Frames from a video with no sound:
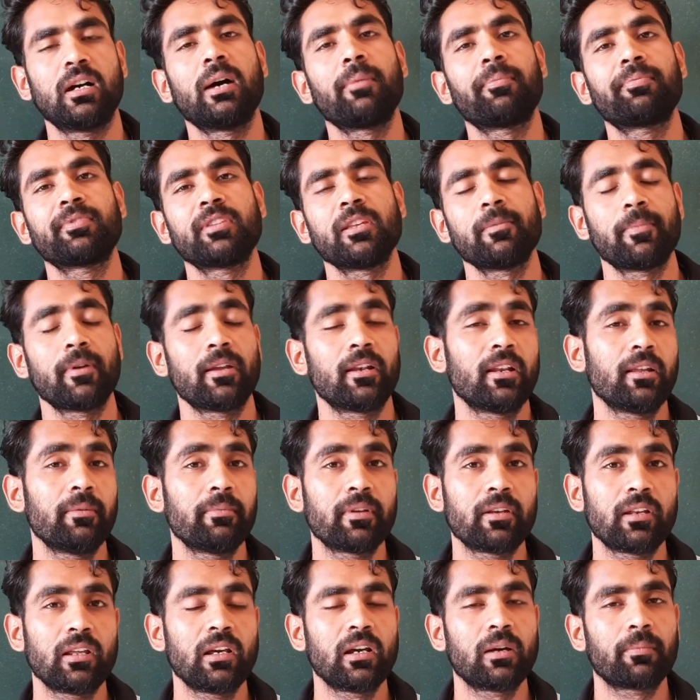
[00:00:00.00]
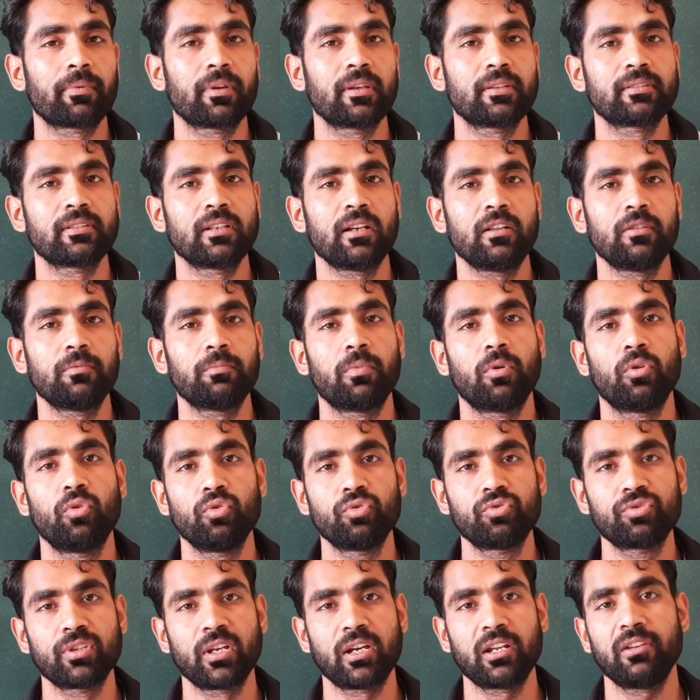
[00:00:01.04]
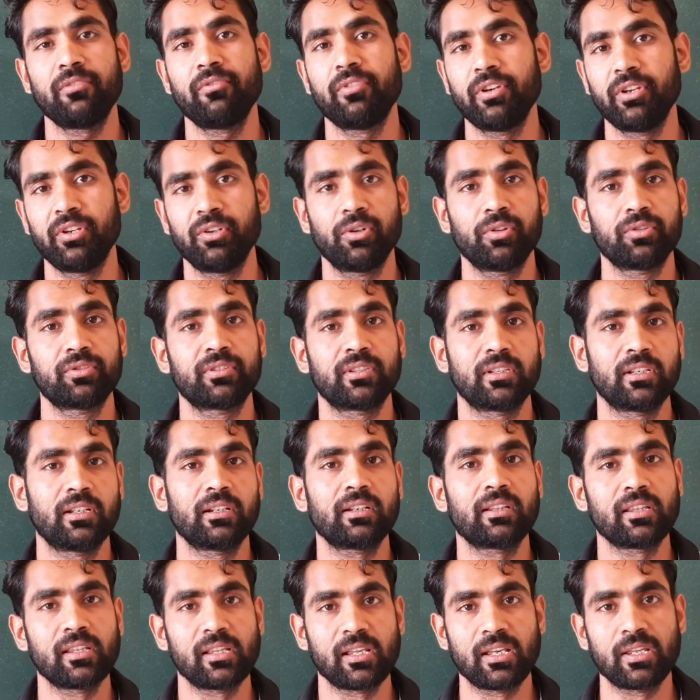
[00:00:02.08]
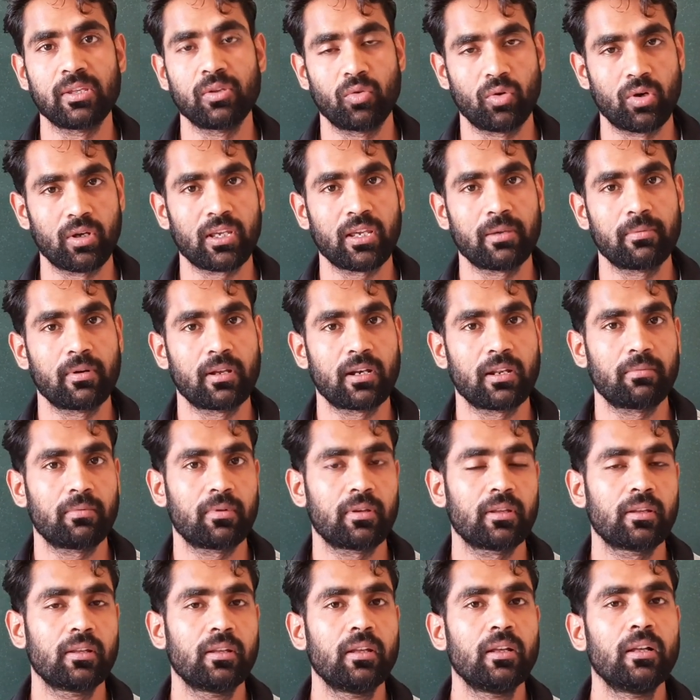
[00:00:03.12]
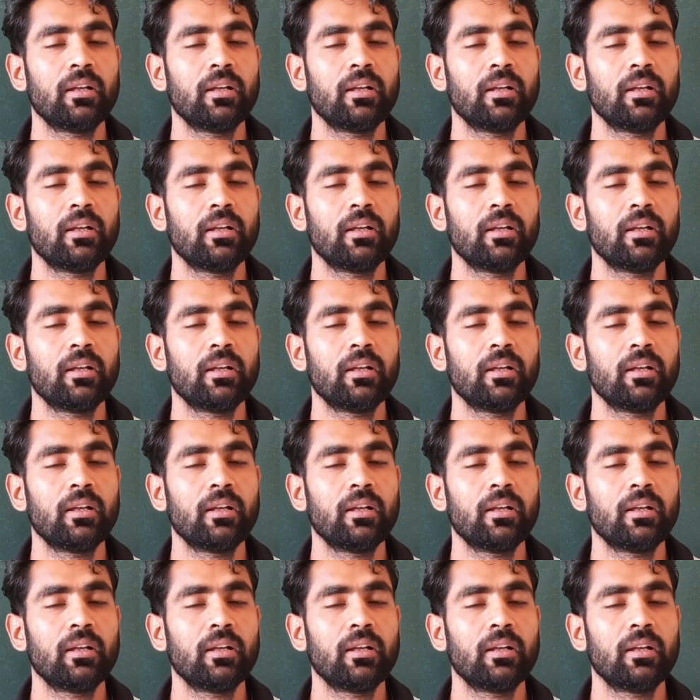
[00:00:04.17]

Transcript: अब से पहले मैंने आपके साथ बहुत सारी वीडियोस शेयर की हैं योगा के बारे में